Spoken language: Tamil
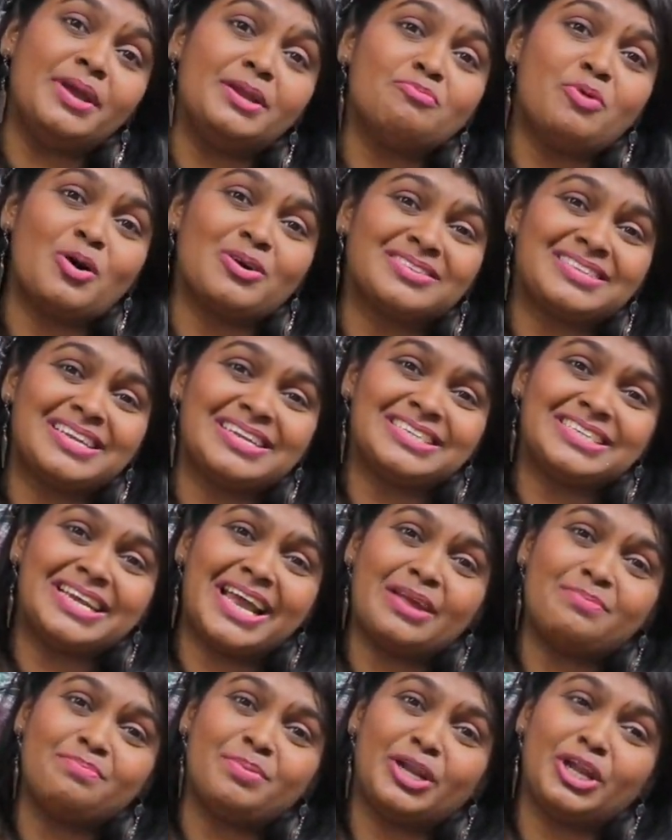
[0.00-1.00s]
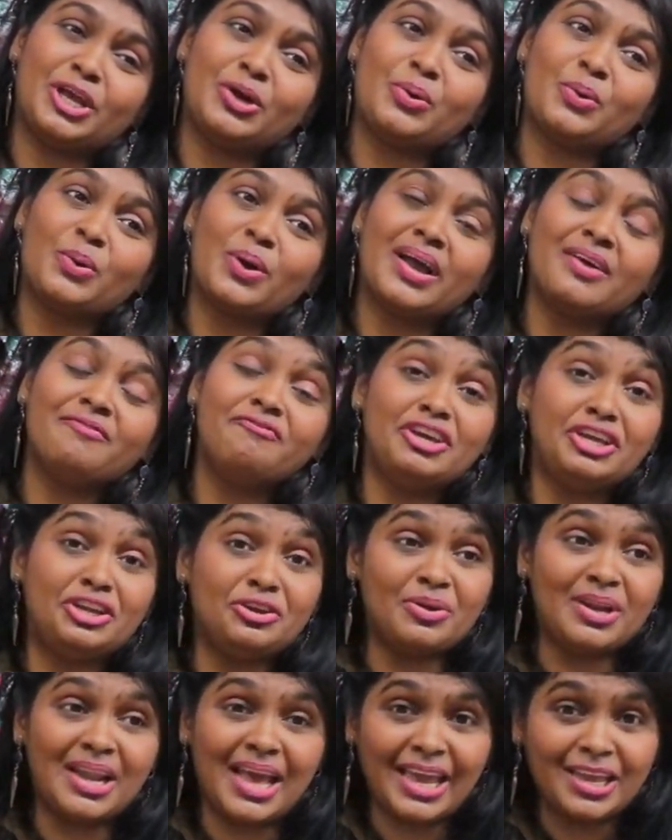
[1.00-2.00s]
கமெண்ட் பாக்ஸில் ஷேர் பண்ணிக்கோங்க
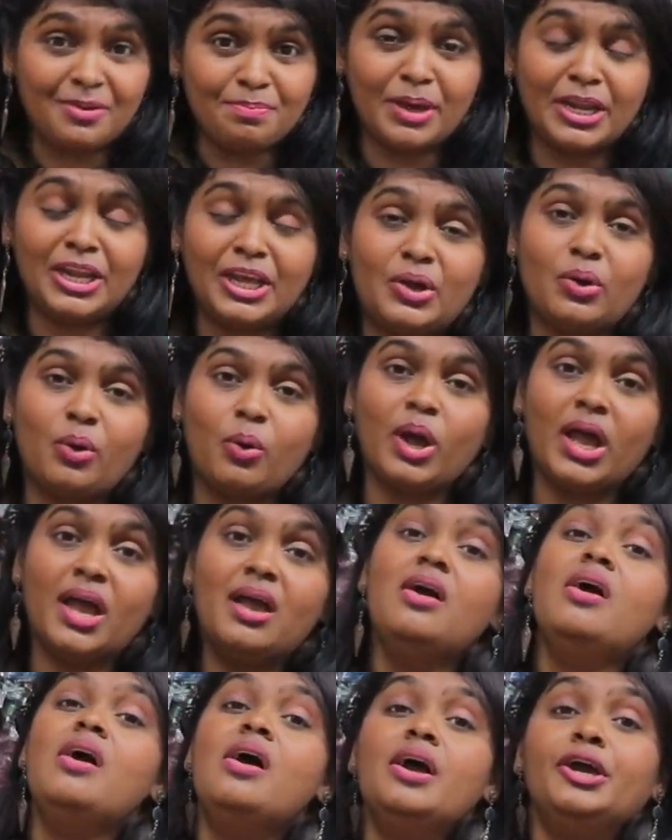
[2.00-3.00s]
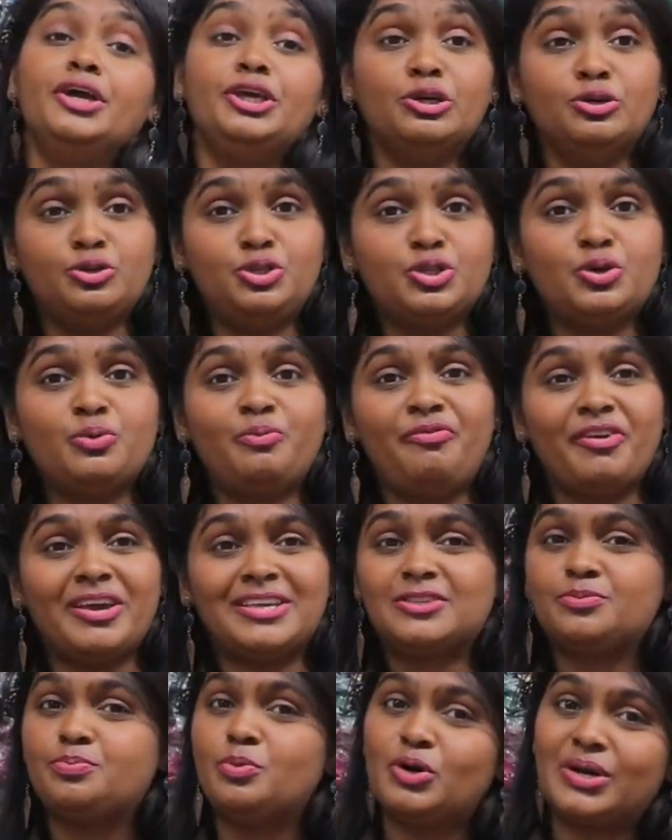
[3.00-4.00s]
வீடியோ லைக் பண்ணிக்கோங்க யூடியூப்
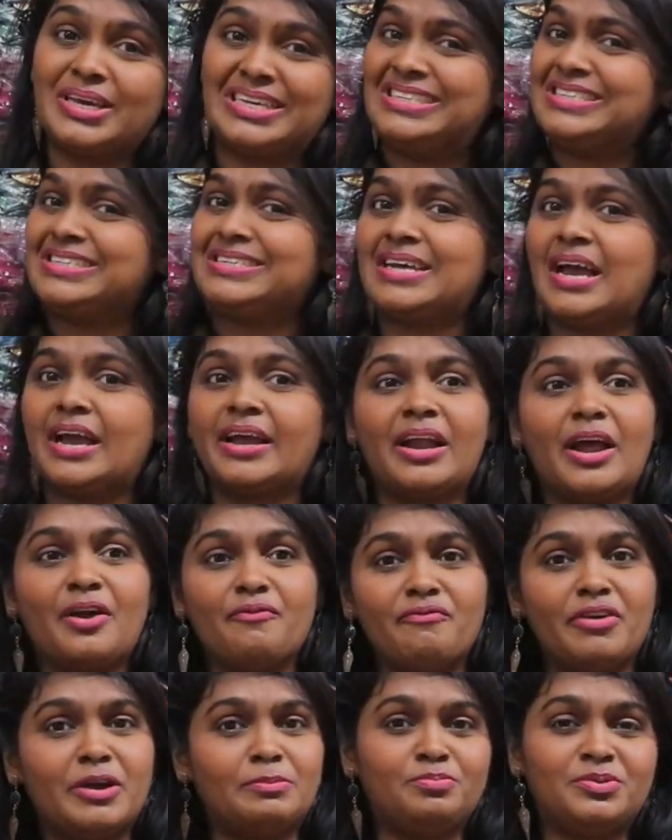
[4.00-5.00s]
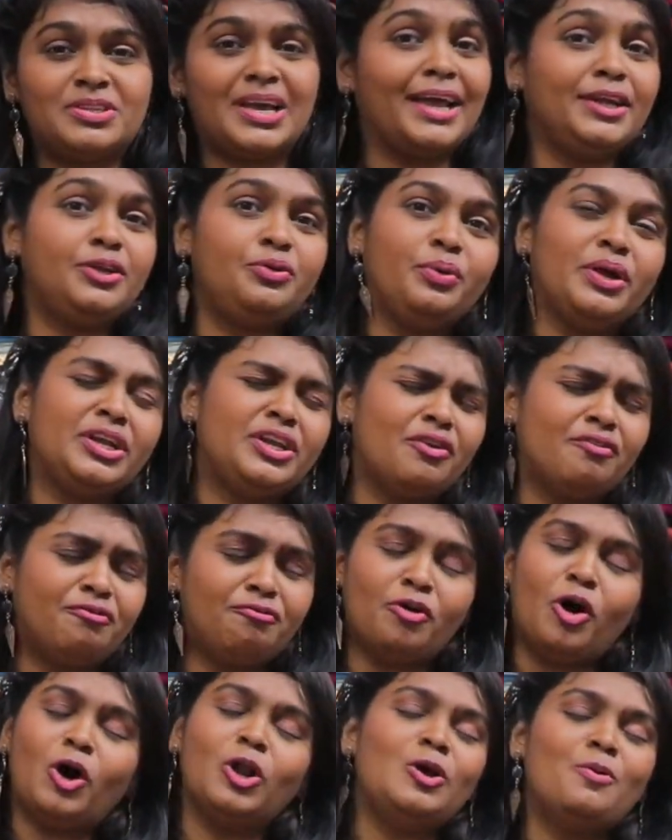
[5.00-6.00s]
ஃபேஸ்புக் இன்ஸ்டாகிராம் வெப்சைட் ட்விட்டர்
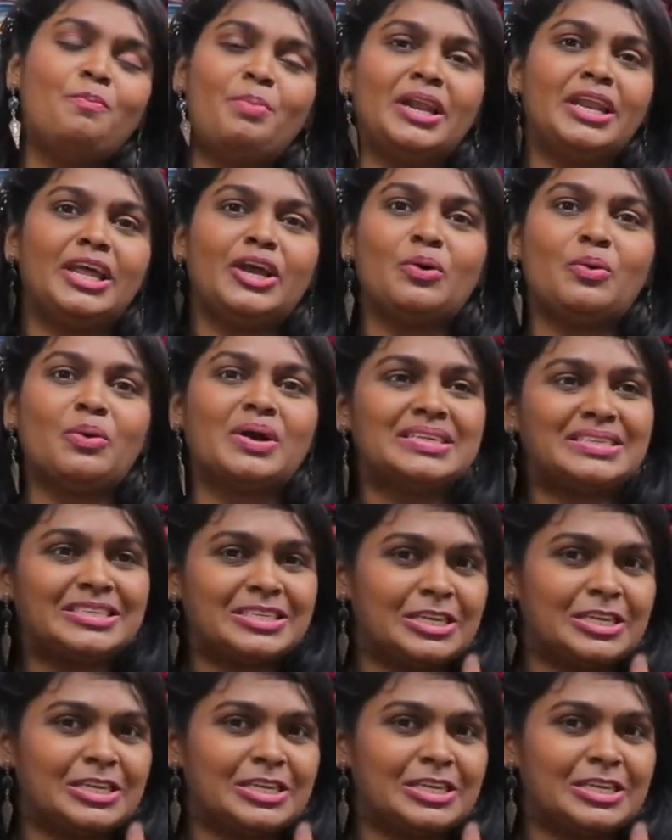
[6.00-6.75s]
ஃபாலோ பண்ணிக்கோங்க